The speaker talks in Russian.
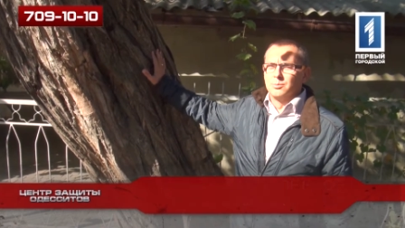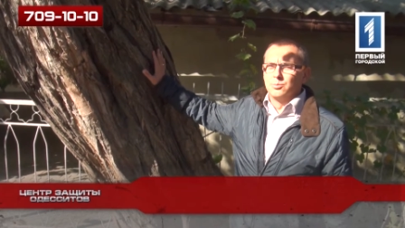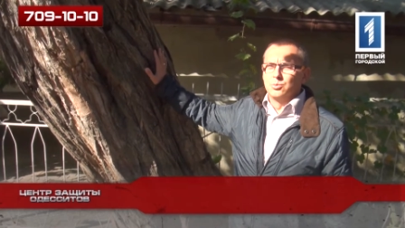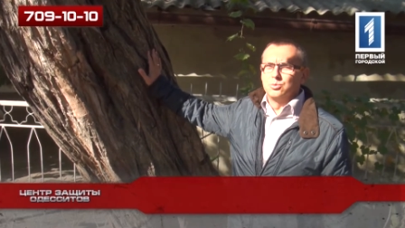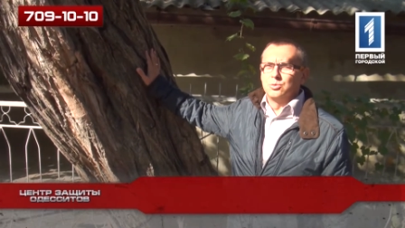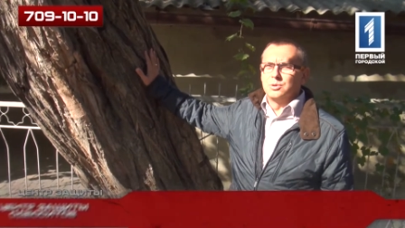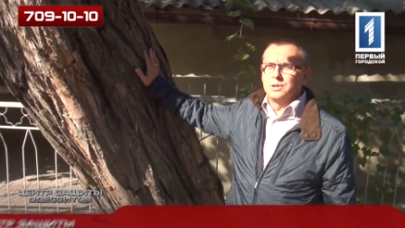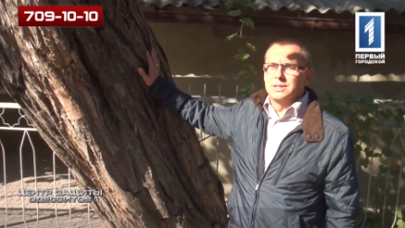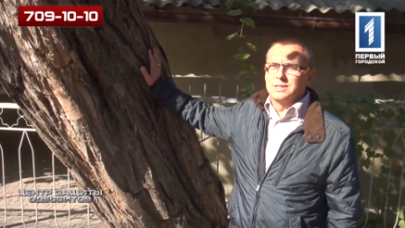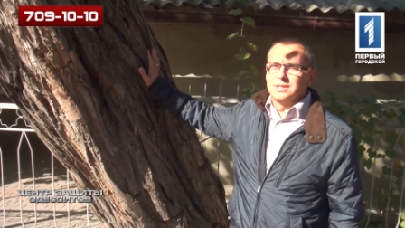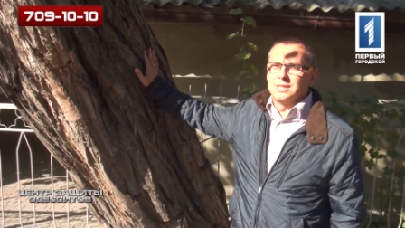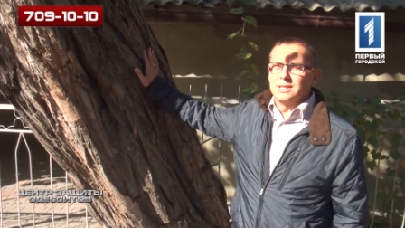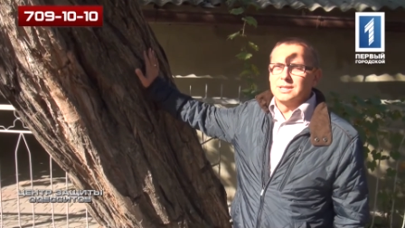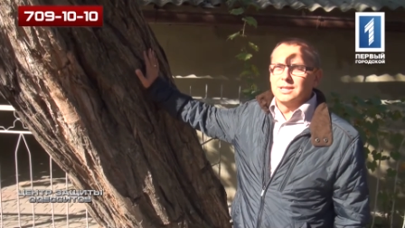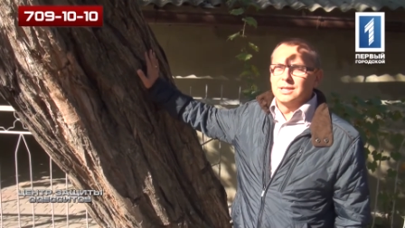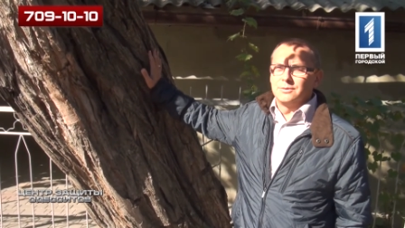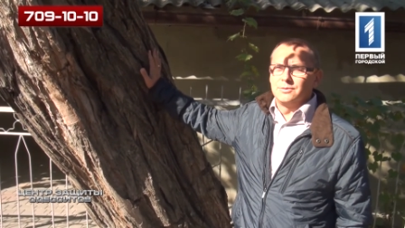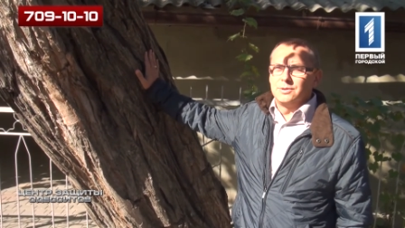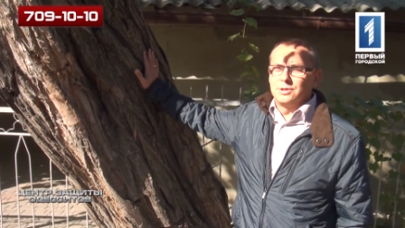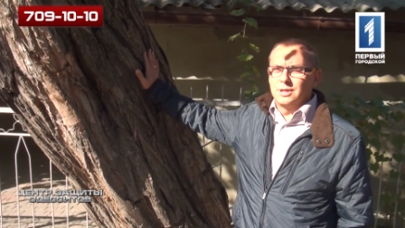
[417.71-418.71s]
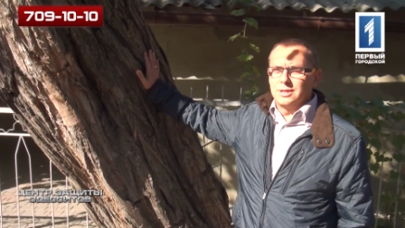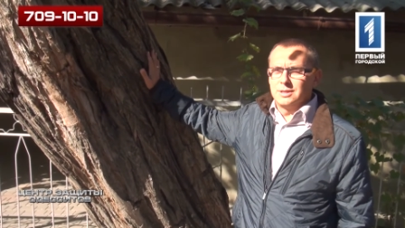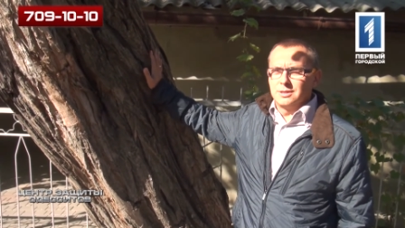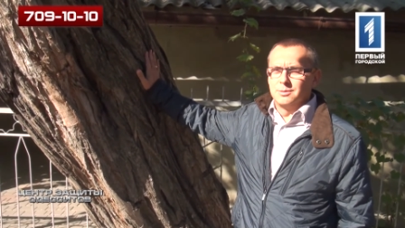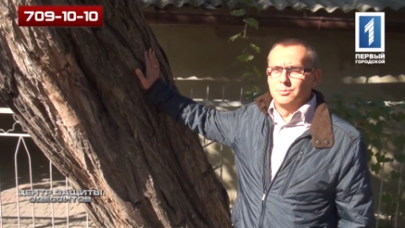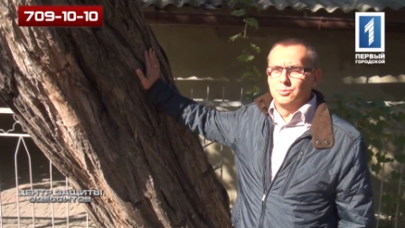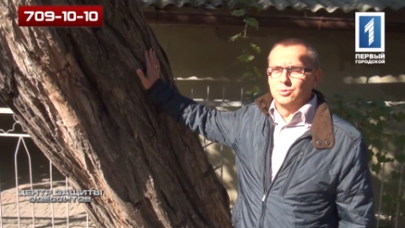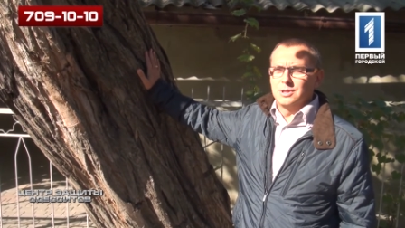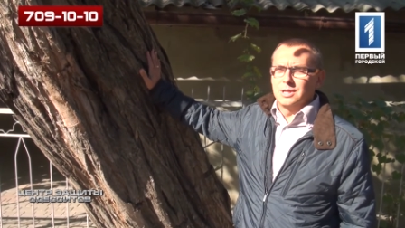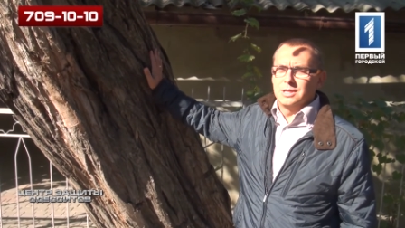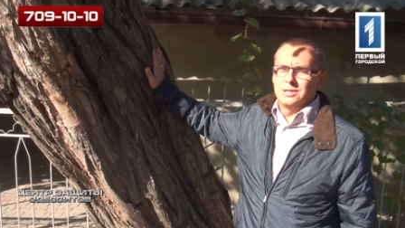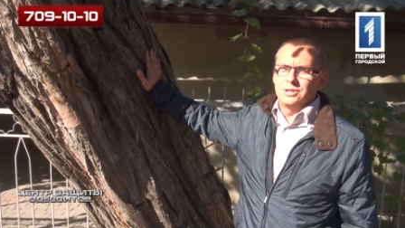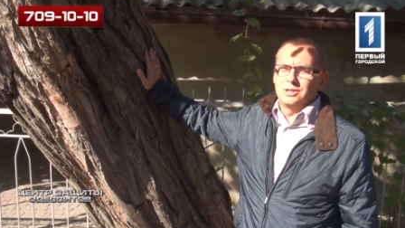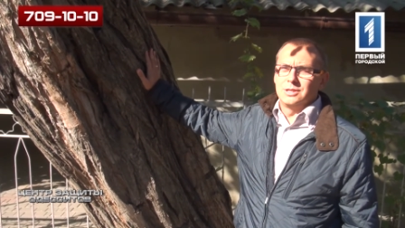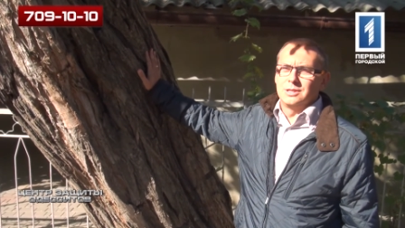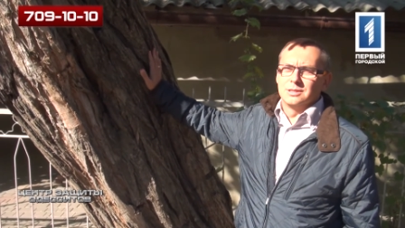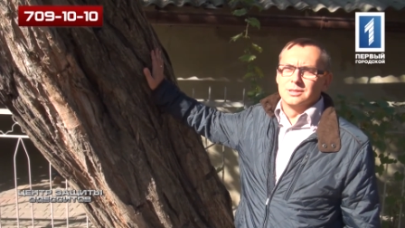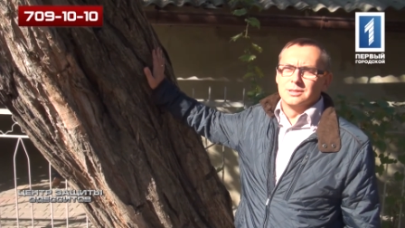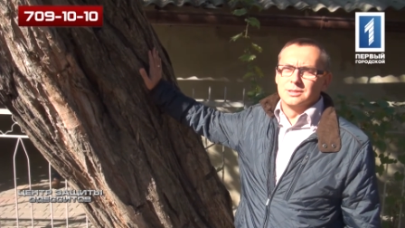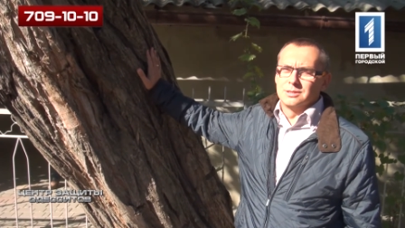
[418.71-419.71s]
Будут ли за это отвечать
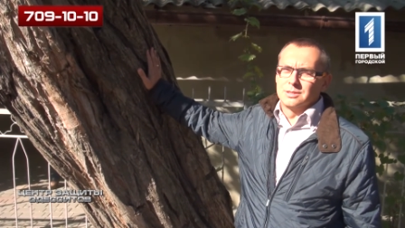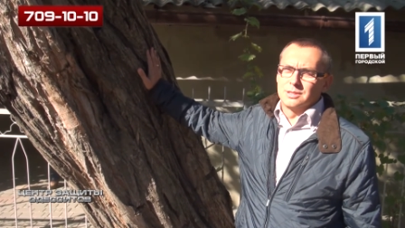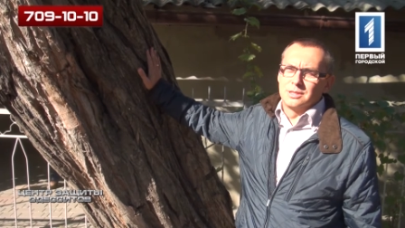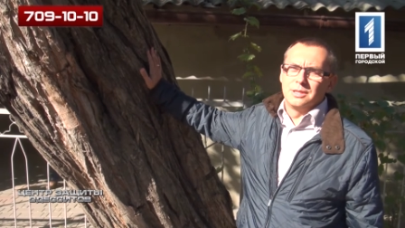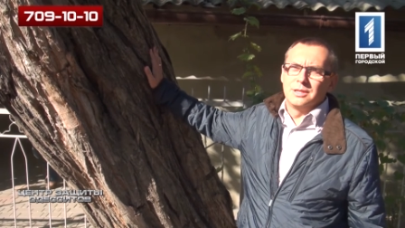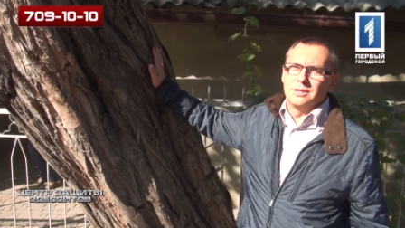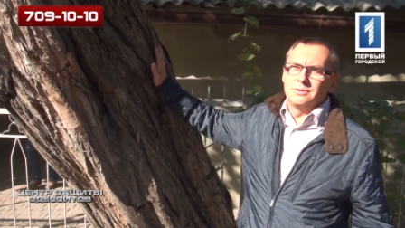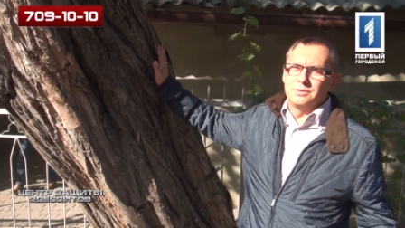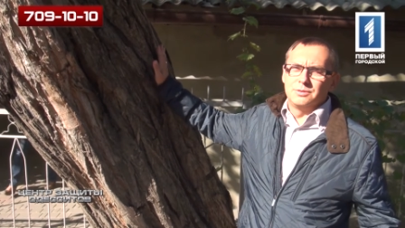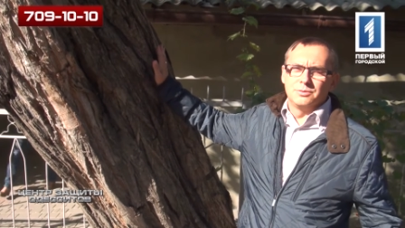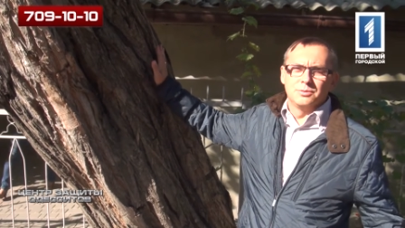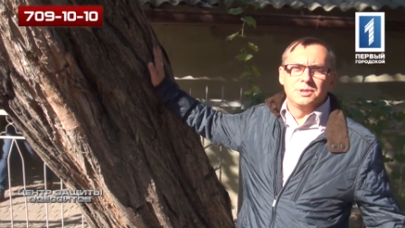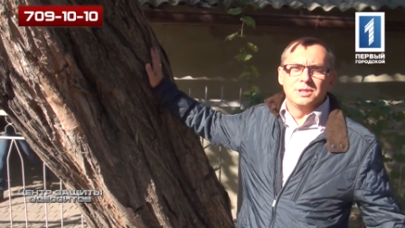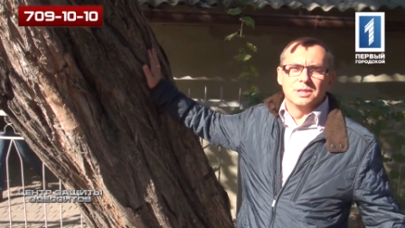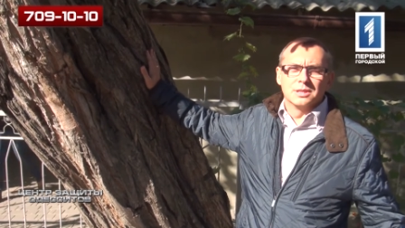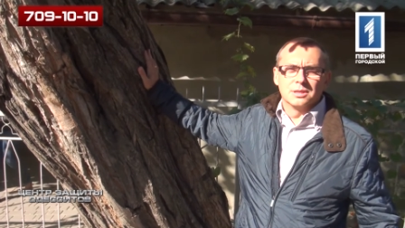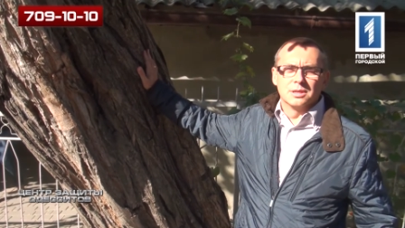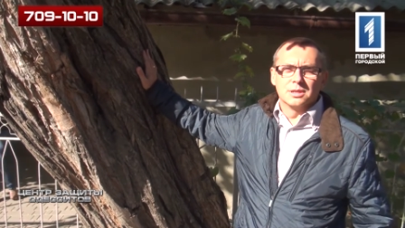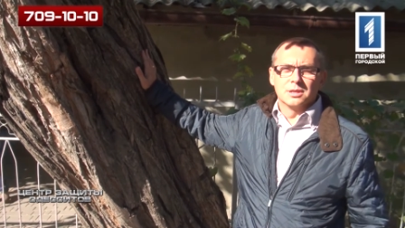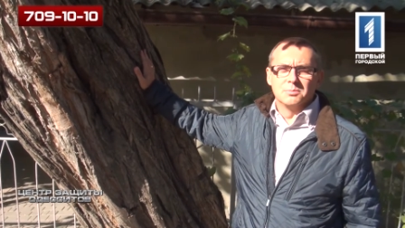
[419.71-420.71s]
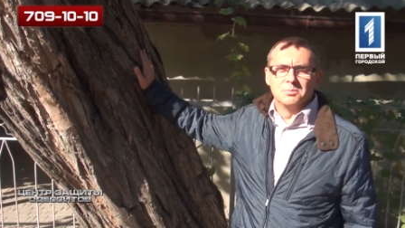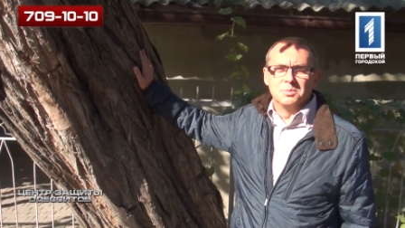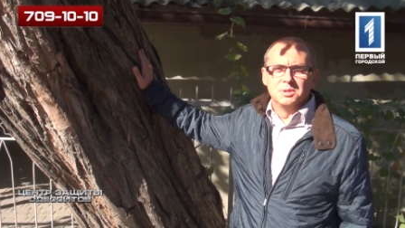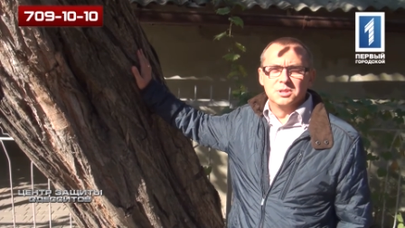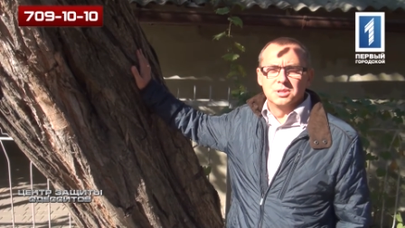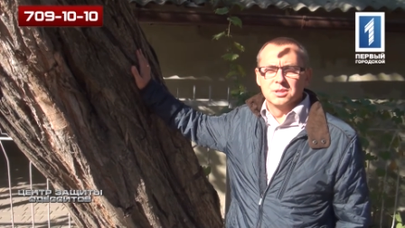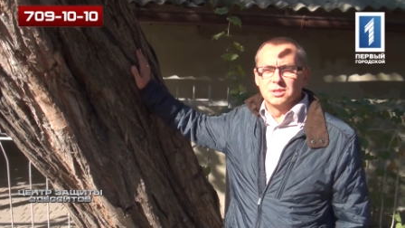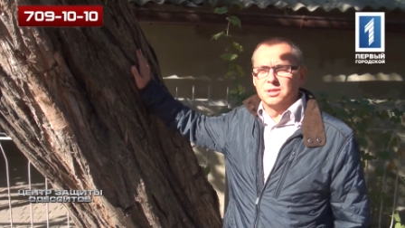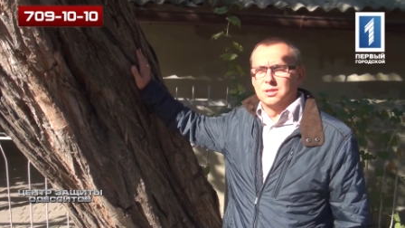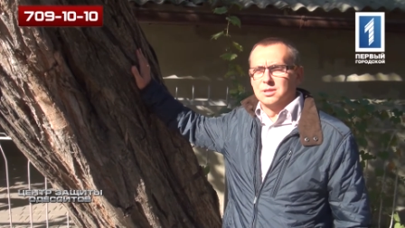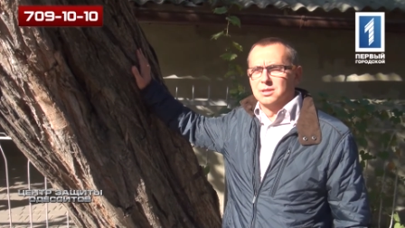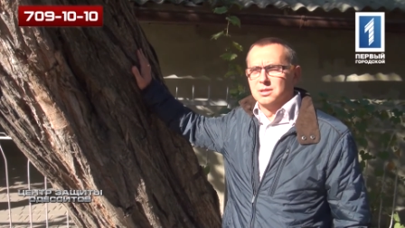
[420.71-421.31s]
коммунальщики? Скорее всего, нет, как обычно.